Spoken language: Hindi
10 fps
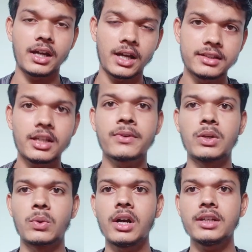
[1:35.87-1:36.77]
अच्छा फील
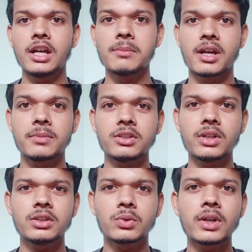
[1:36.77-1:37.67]
होगा कि आप यहाँ पर
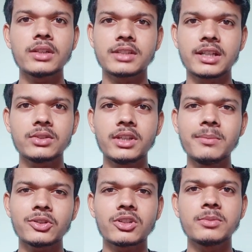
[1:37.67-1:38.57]
थोड़ा थोड़ा ज़्यादा तो नहीं
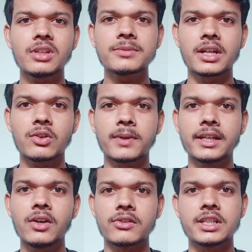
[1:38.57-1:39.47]
पर थोड़ा बहुत आप सेट हो
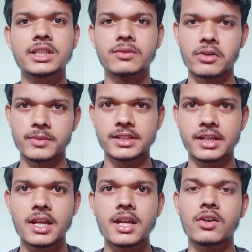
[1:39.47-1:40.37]
पाएंगे हॉस्टल के इन्वायरमेंट से
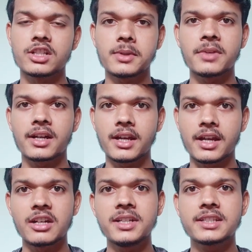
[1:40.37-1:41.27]
और जब आप
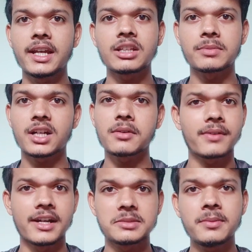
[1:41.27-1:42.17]
एकेडमिक जाएंगे तब तक आपके
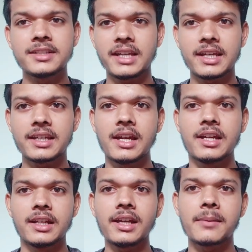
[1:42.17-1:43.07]
फ्रेंड्स भी बन जाएंगे
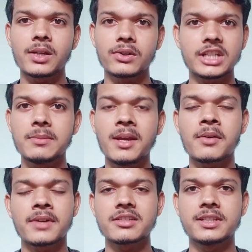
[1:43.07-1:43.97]
ठीक है आपके हॉस्टल में आपके
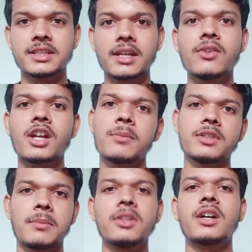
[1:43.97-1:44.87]
फ्रेंड्स बन जाएंगे और आप
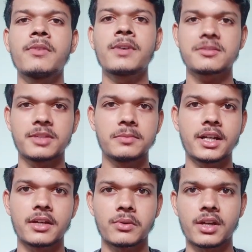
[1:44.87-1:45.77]
आपके काफ़ी फ्रेंड्स बन भी
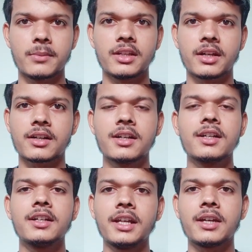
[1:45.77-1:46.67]
गए होंगे अभी
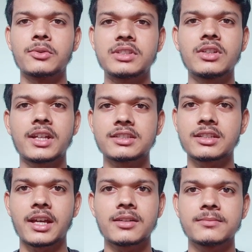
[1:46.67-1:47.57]
तक ठीक है उसकी तो
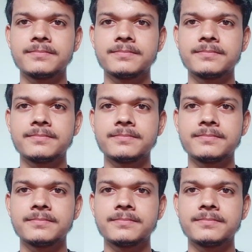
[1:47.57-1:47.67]
टेंशन खैर